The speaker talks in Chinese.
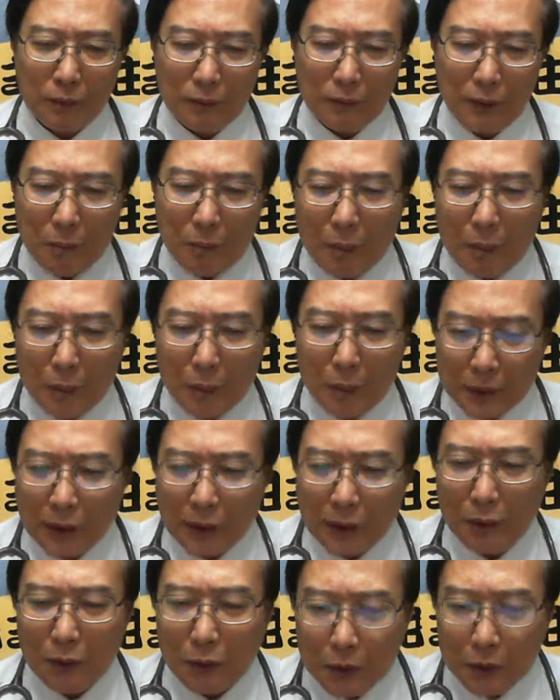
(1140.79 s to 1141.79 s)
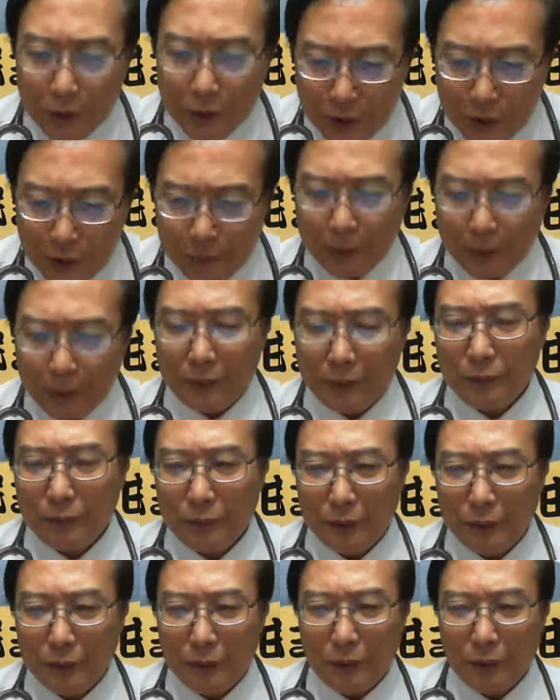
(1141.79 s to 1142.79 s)
咱嘛袂使互柯建民
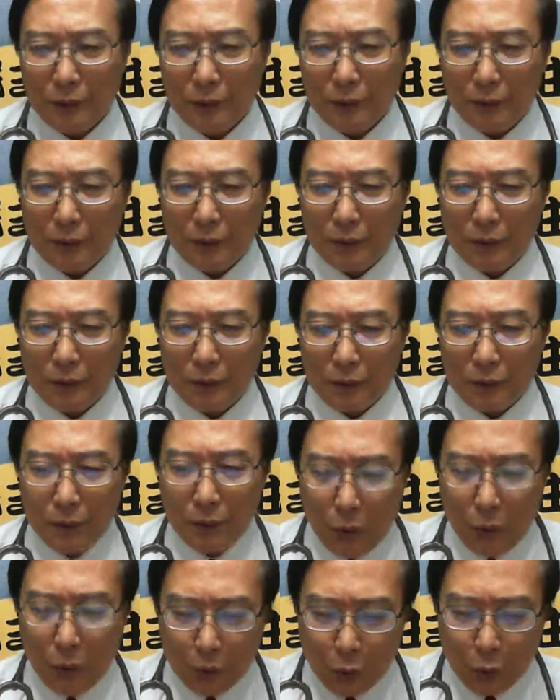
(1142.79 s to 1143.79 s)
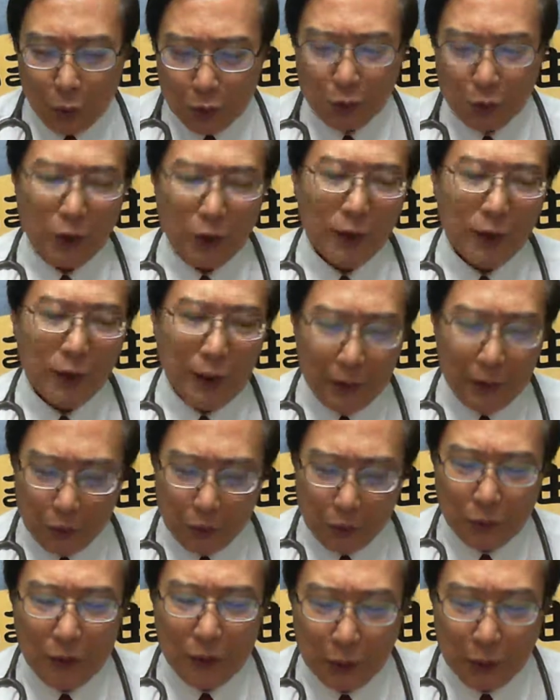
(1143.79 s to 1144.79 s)
小可脱线，啊，伊
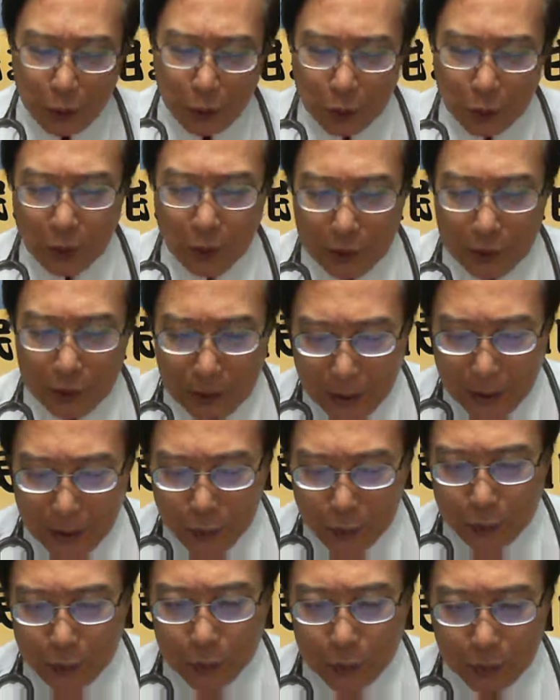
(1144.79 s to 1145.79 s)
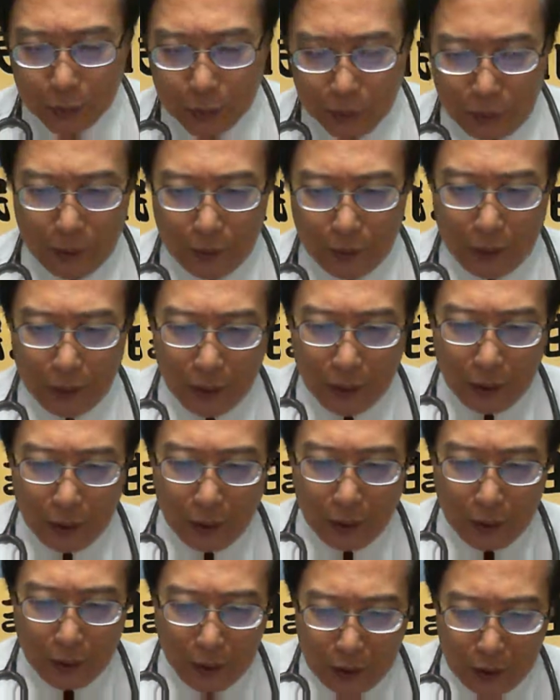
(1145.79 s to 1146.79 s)
同伊诶脱线是来自，
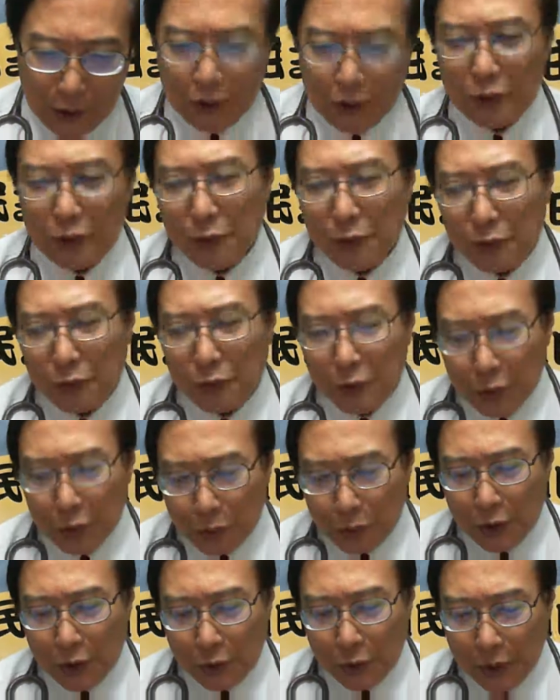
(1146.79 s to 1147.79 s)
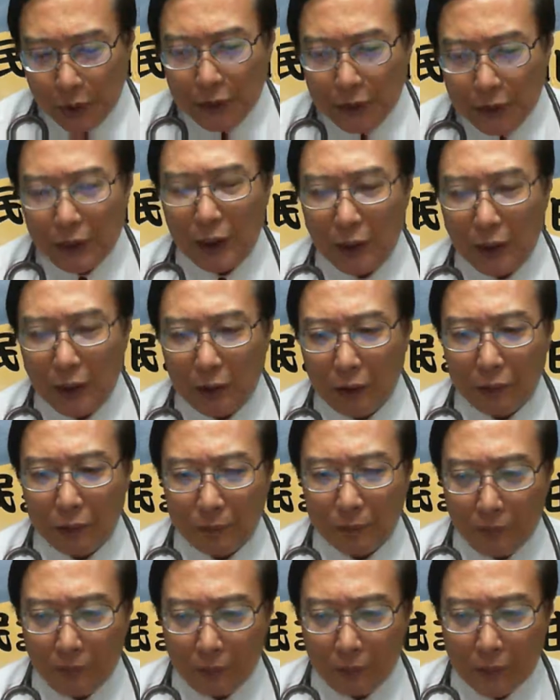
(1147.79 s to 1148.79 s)
伊是张叶书诶学弟啦吼，
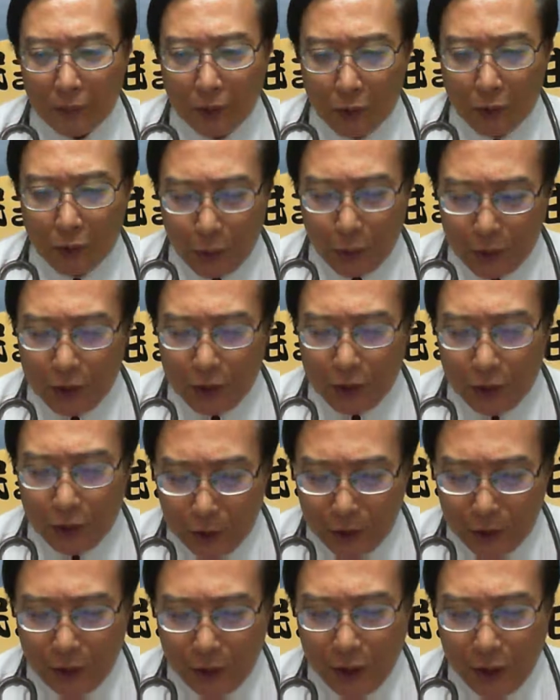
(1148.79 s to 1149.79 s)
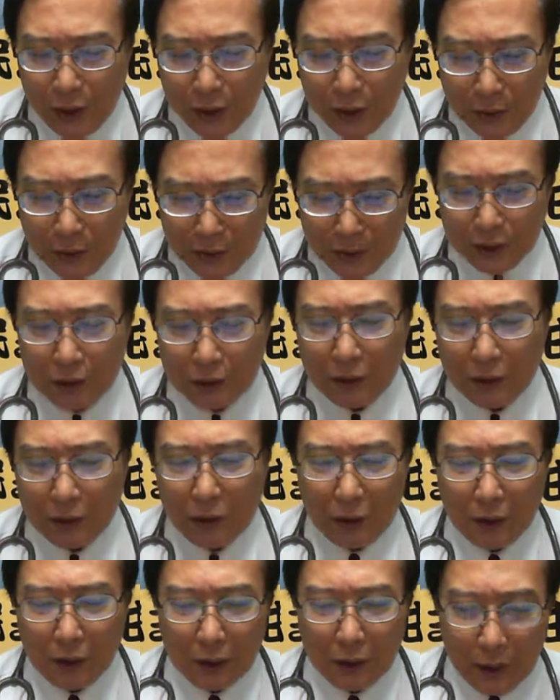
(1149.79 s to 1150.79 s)
虽然是学诶，但是
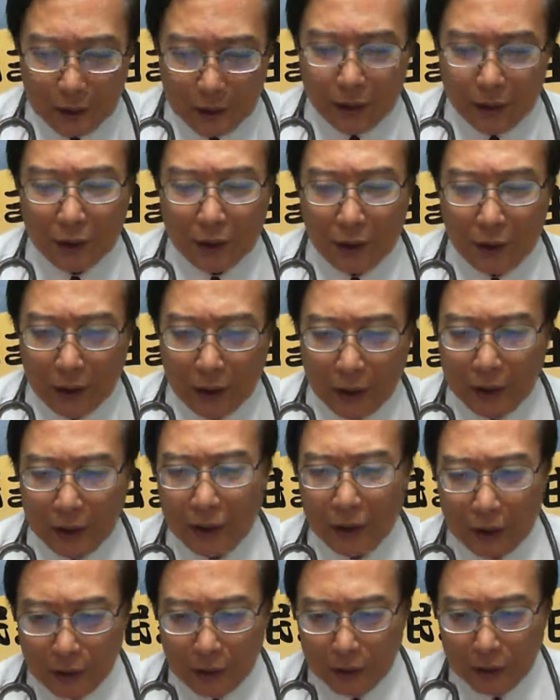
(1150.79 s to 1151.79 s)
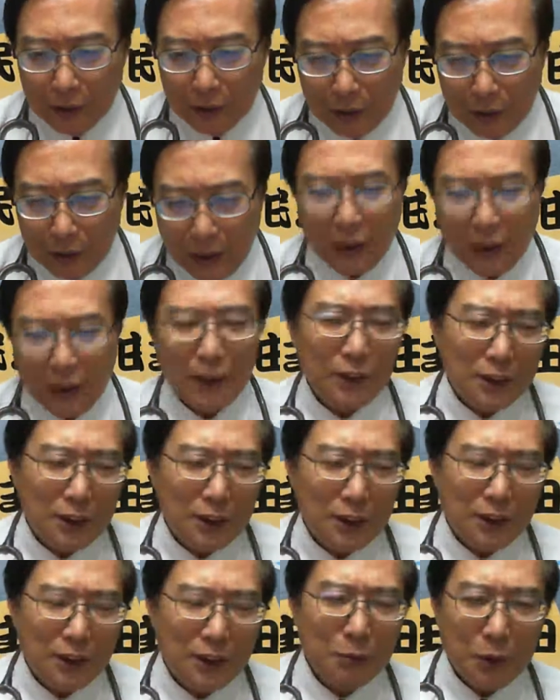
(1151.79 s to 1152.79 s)
去甲政治内底。哎，
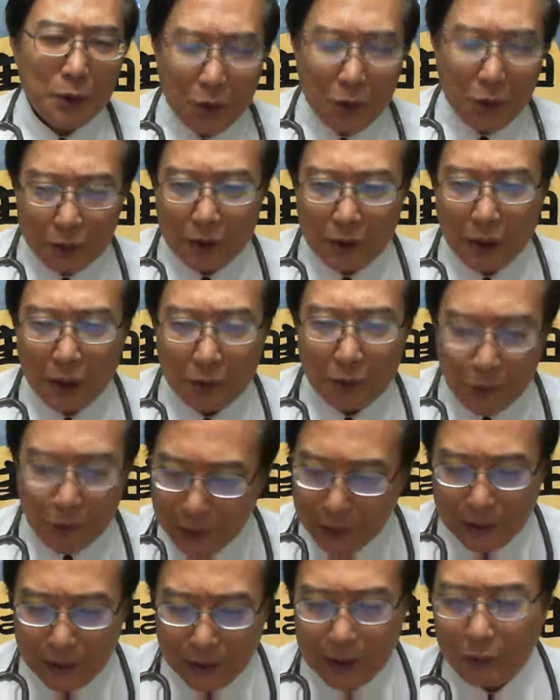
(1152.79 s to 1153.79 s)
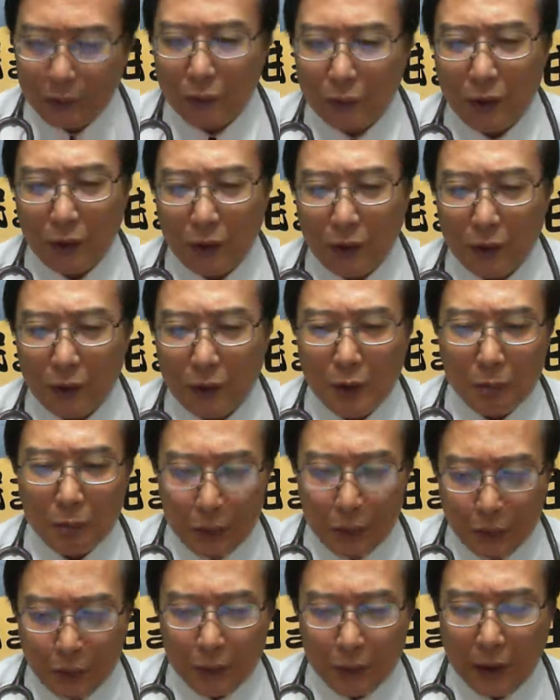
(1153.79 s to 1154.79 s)
医生要创啥？有三小录用，不
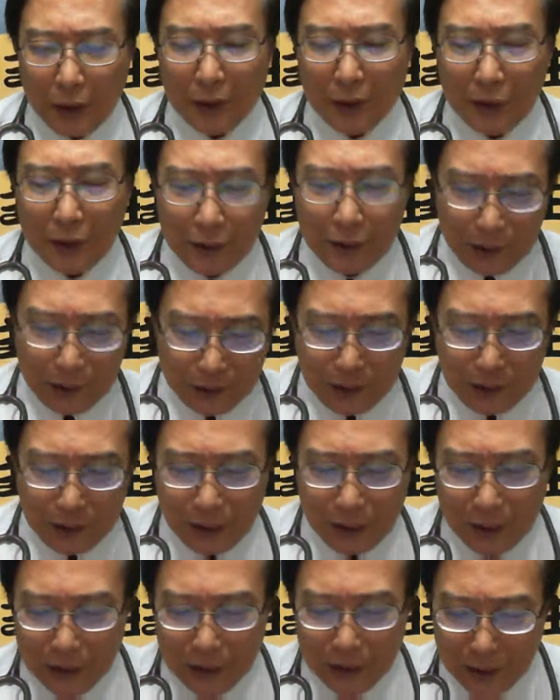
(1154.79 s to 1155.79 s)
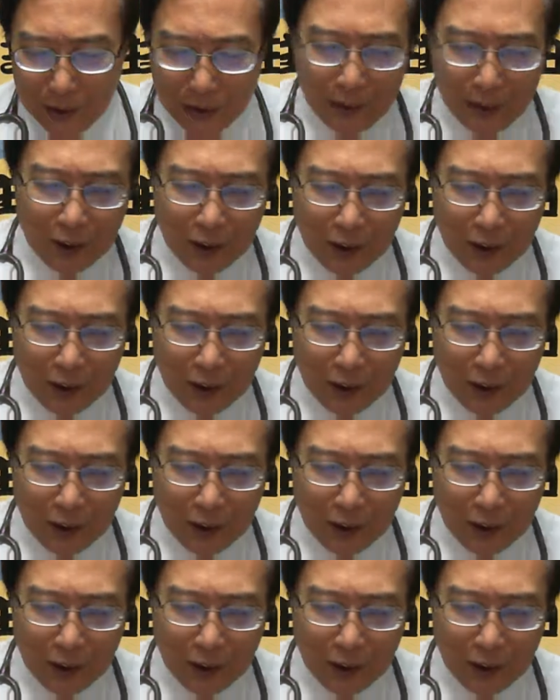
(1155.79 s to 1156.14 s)
如来种地的这个